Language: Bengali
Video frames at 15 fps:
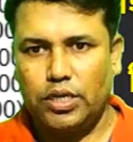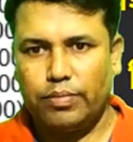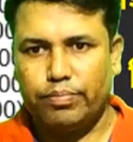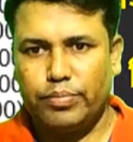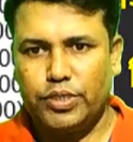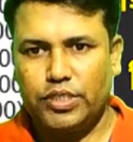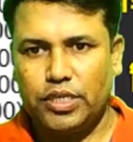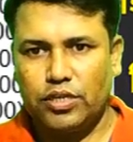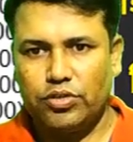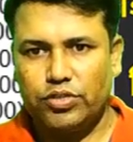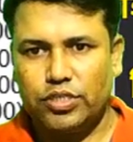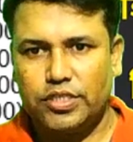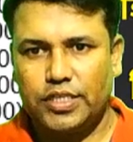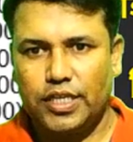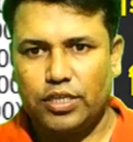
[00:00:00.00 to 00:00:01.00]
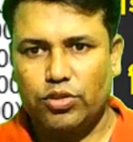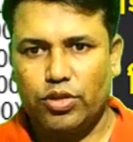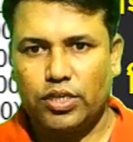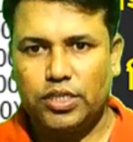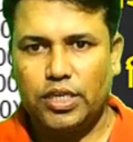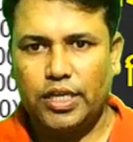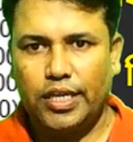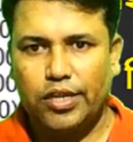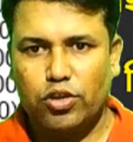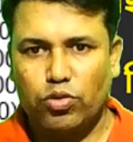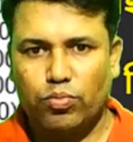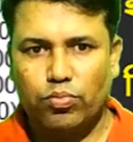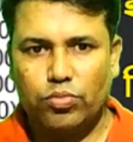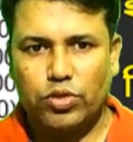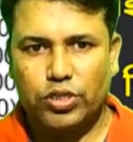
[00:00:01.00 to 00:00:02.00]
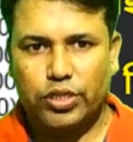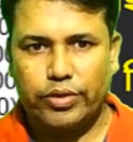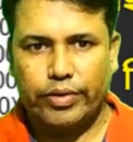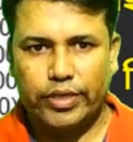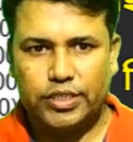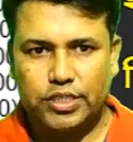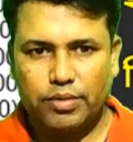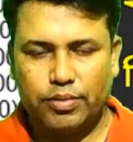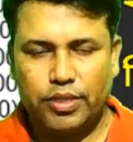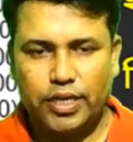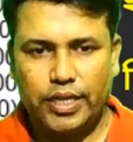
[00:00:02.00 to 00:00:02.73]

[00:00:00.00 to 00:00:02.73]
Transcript: বিশ সালে হচ্ছে ছিয়াত্তর হাজার এরকম দেওয়া আছে আমাদের